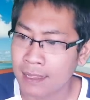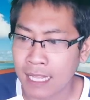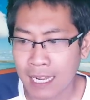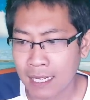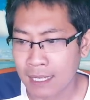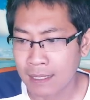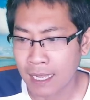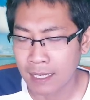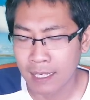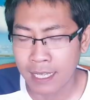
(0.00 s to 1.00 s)
ตัดตั
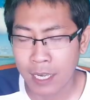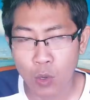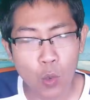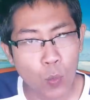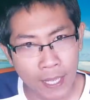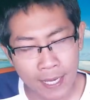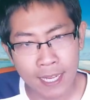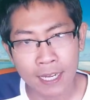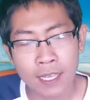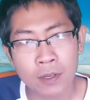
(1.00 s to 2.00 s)
ดเหลือแค่น้องวีนอ
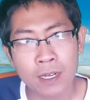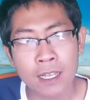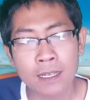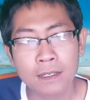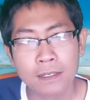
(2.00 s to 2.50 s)
ย่างเดียวนะเนี่ย